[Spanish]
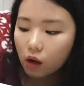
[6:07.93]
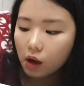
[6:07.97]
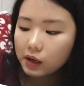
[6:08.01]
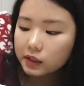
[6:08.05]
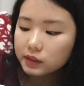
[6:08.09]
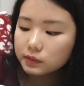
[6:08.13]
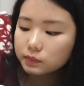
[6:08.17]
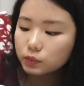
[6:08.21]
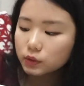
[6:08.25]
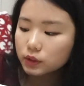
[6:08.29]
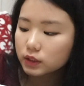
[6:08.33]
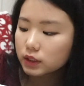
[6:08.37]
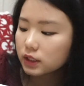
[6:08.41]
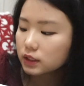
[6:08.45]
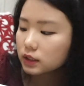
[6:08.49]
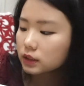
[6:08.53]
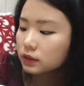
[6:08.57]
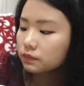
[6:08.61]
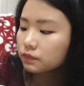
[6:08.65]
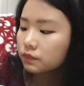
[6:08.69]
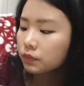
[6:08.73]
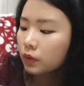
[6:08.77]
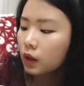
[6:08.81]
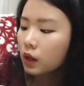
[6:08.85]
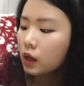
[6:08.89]
Y pues,
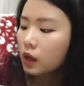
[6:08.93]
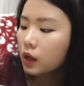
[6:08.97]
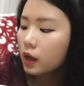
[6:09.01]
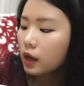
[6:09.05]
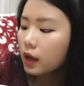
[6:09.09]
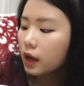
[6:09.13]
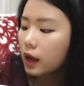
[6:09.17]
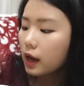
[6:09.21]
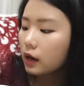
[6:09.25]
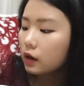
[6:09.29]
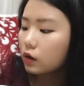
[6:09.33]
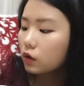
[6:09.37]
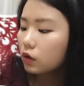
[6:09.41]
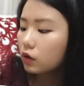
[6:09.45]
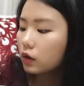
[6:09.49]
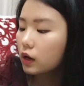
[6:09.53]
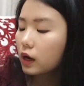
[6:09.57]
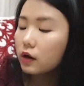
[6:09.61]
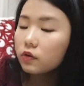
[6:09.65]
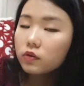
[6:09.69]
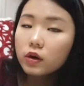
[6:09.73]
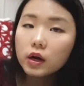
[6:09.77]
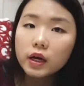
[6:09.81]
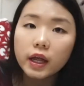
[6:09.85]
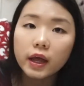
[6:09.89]
en,
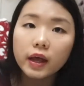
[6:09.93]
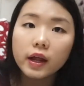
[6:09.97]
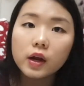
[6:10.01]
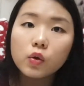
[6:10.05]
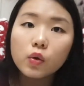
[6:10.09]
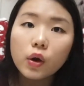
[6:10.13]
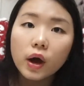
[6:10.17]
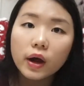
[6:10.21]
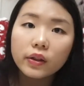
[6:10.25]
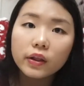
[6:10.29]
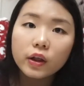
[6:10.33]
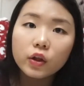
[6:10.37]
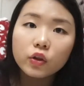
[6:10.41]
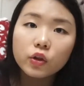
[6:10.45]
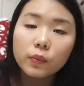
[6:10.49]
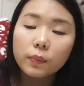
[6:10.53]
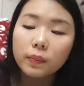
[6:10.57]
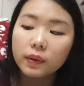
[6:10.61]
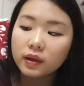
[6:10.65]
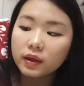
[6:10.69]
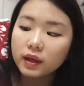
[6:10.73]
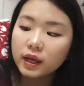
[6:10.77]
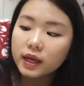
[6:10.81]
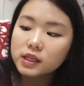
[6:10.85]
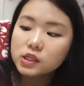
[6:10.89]
realidad el lugar de donde
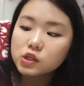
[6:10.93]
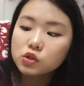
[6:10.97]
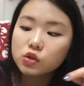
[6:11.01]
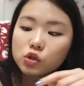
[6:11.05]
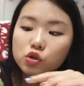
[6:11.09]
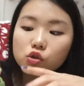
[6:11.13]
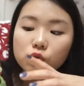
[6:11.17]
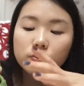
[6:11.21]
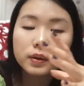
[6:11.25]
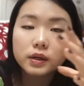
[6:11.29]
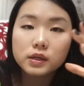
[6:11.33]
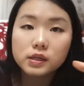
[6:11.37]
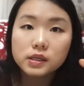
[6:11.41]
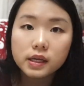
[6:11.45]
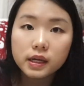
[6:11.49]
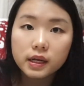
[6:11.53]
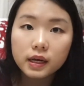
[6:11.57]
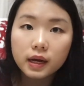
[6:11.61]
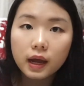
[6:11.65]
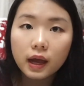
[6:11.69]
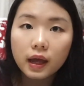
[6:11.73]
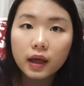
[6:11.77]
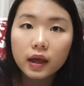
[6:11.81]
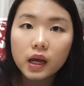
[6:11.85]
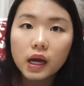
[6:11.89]
pedí esto es súper
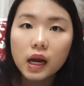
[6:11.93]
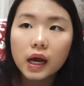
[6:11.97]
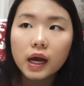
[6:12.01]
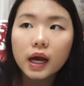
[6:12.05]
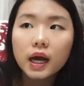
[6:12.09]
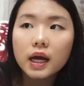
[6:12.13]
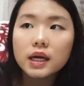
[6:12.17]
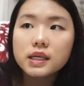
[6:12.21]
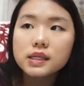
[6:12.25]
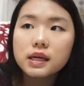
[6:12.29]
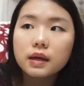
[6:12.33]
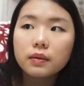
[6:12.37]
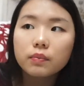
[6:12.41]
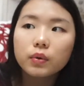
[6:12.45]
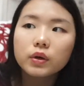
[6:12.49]
cerca de la casa.